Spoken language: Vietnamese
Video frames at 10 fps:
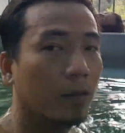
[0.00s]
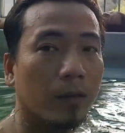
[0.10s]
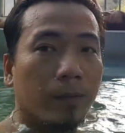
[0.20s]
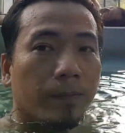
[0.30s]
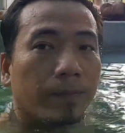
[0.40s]

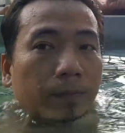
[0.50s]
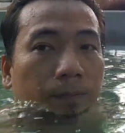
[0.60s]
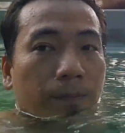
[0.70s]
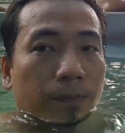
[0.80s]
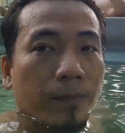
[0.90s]
Hello các
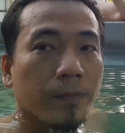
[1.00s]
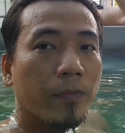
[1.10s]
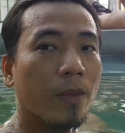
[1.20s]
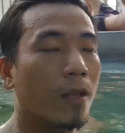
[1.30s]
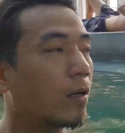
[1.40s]
bạn, mình đang
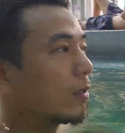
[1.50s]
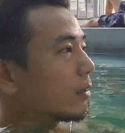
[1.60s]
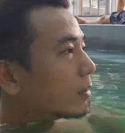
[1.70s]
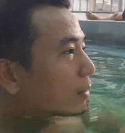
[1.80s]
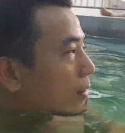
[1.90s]
xuống hồ các
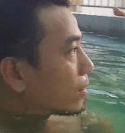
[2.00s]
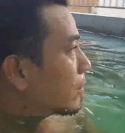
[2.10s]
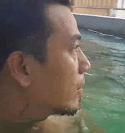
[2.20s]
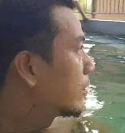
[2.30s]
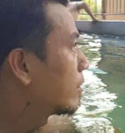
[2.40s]
bạn.
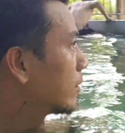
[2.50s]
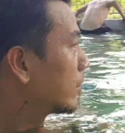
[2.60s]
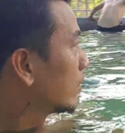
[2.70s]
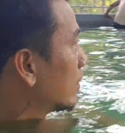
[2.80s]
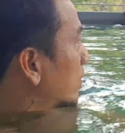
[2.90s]

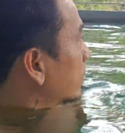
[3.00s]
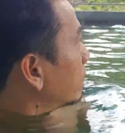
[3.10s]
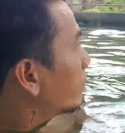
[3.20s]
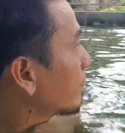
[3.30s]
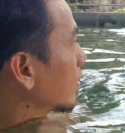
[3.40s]
Hồ này sâu
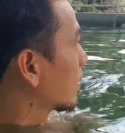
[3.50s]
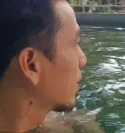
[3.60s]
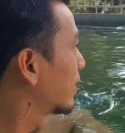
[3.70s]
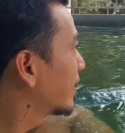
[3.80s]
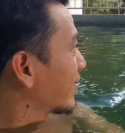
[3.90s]
lắm nha.
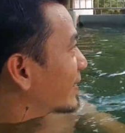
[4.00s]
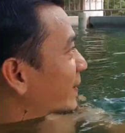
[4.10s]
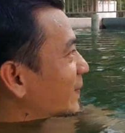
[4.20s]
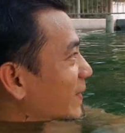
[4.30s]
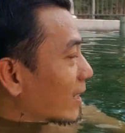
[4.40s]
Lúc đầu luôn
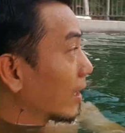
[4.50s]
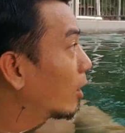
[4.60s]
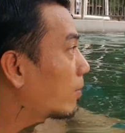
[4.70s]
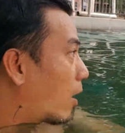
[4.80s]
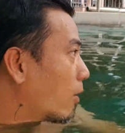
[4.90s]
không?
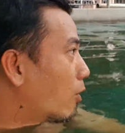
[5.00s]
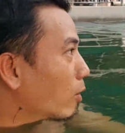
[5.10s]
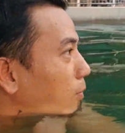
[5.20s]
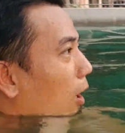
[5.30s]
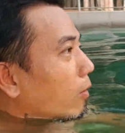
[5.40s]
Lúc đầu luôn,
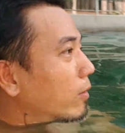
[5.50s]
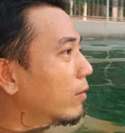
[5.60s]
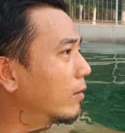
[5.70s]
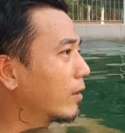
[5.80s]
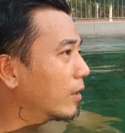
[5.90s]
lúc cổ luôn.
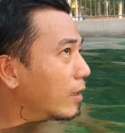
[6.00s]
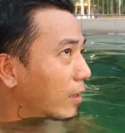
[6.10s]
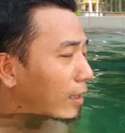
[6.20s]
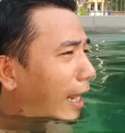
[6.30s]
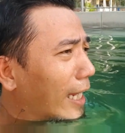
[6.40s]

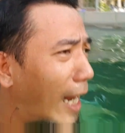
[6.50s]
Nãy giờ